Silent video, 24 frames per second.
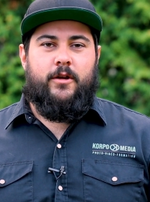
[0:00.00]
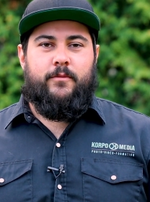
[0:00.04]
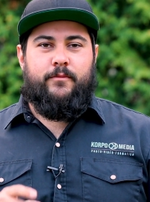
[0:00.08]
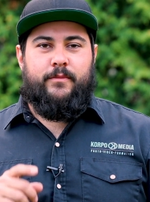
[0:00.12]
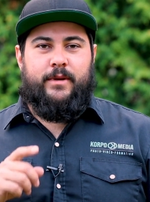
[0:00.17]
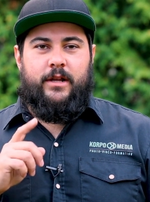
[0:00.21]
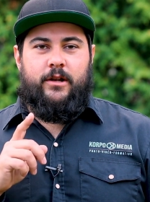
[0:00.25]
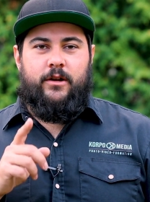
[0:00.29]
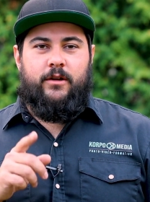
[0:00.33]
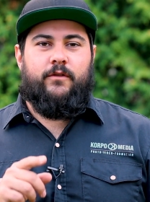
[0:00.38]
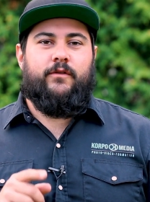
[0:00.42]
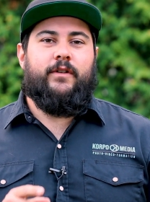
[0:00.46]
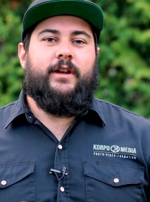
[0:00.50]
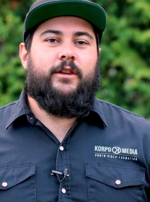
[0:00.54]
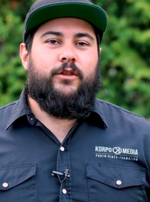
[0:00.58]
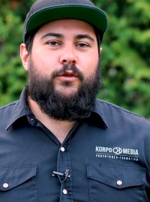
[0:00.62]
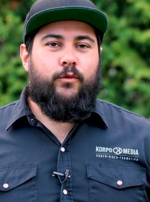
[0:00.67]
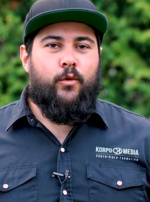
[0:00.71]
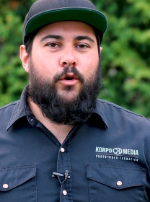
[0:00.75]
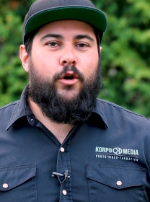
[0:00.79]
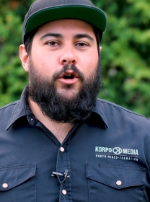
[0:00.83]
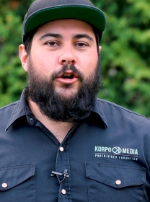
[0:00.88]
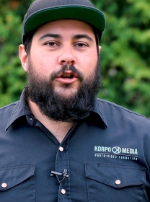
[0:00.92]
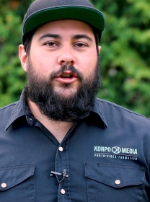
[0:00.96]
Puis le
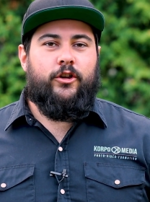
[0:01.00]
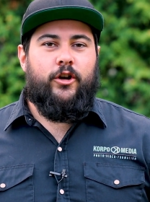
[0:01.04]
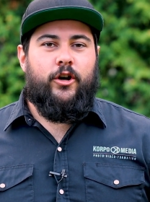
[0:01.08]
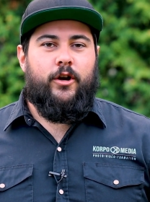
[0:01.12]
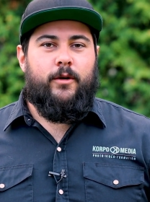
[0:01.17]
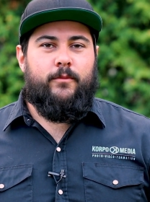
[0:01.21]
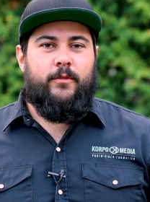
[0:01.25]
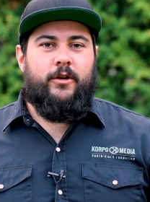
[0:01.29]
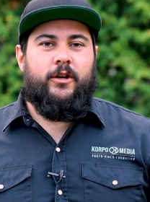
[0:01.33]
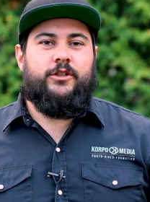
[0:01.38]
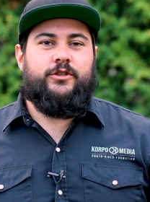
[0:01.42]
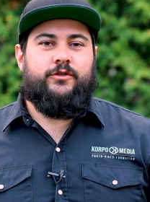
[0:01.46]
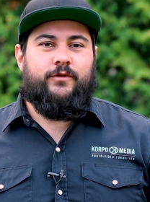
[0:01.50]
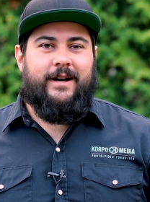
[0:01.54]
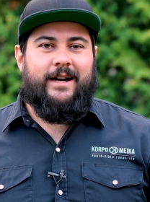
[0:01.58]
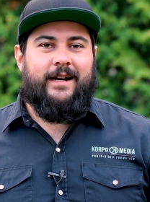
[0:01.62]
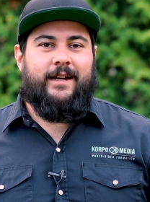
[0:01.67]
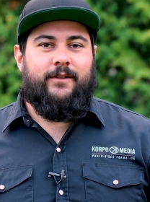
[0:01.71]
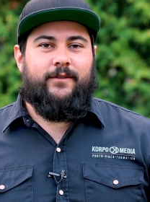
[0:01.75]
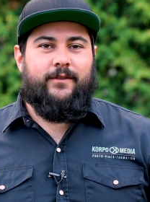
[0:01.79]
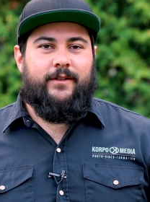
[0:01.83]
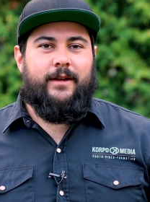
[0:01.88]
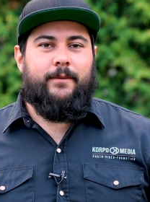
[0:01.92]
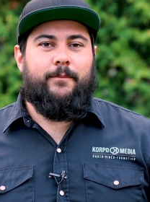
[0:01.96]
23 octobre, je vais
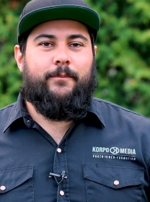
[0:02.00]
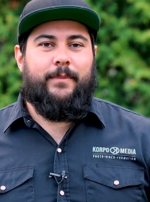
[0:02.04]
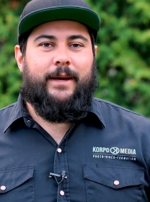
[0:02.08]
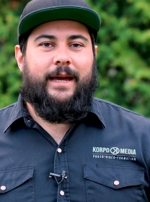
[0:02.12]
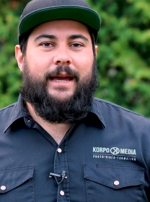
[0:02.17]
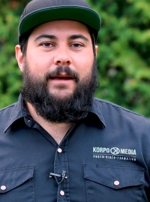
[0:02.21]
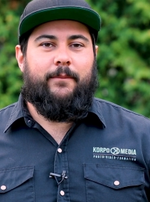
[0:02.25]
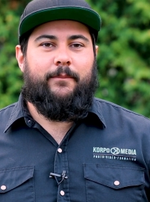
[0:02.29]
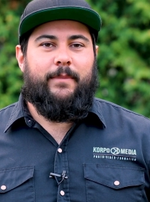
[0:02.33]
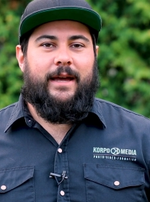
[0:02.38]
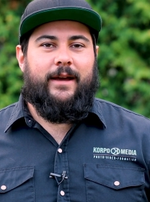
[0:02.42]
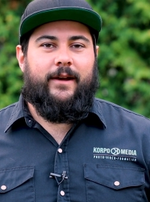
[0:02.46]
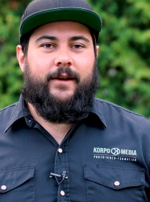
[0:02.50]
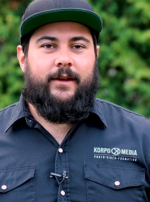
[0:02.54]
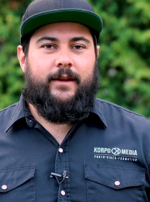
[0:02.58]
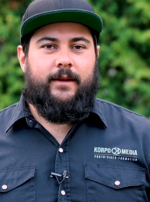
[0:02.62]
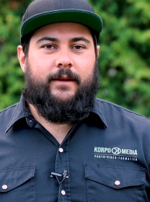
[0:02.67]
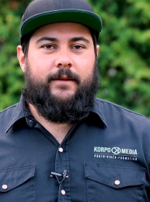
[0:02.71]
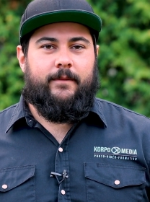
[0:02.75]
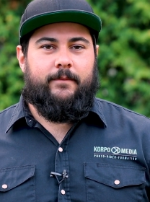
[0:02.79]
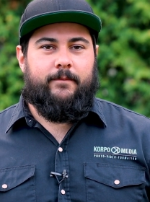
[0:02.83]
arriver préparé